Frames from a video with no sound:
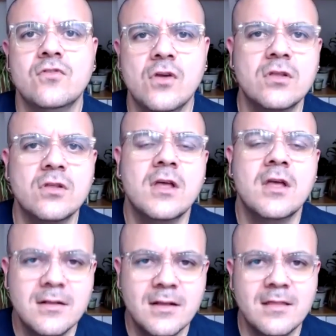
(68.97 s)
de
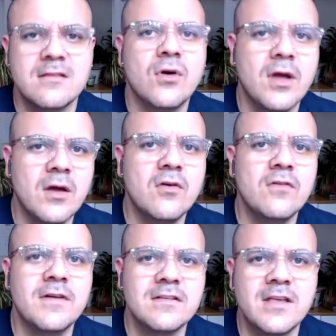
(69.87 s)
desbloqueo facial
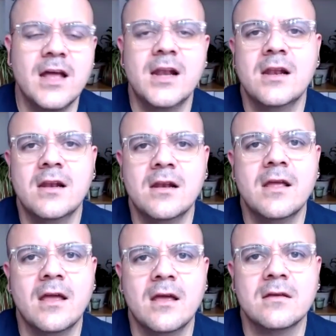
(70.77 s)
y que
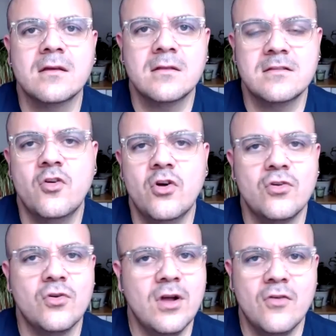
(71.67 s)
desde luego no la
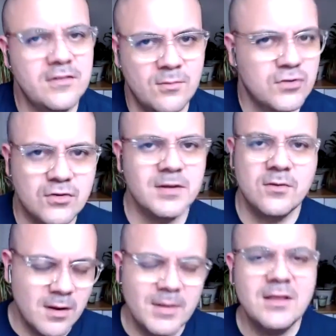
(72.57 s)
ofrecemos nosotros
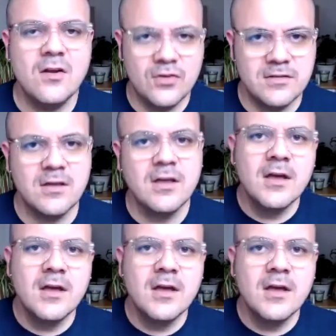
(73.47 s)
particularmente, la ofrece